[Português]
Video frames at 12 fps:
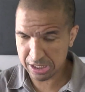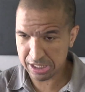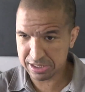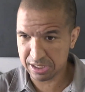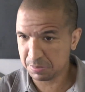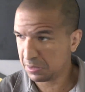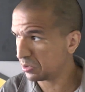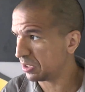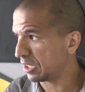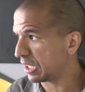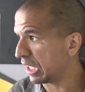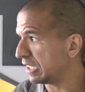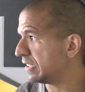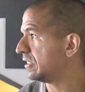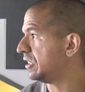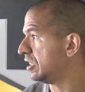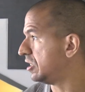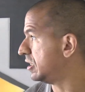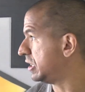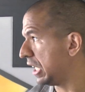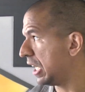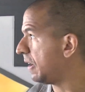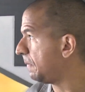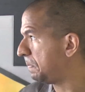esses musicais a gente
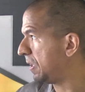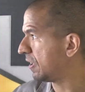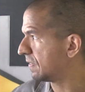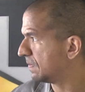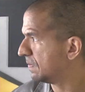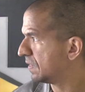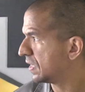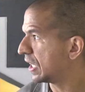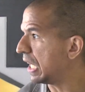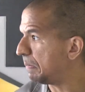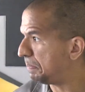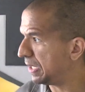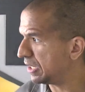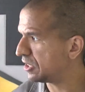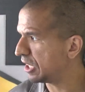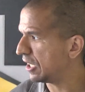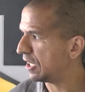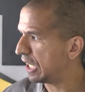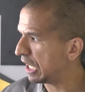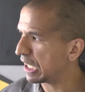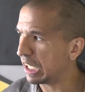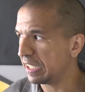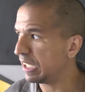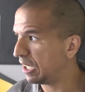sempre capricha a
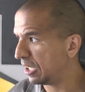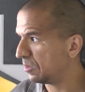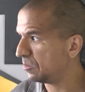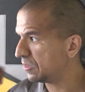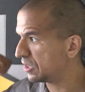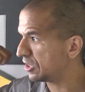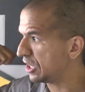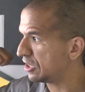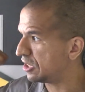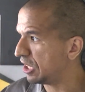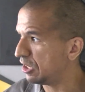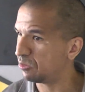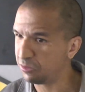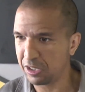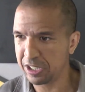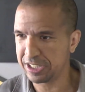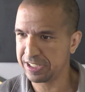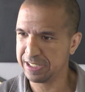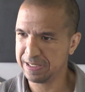cada ano, a gente se esforça.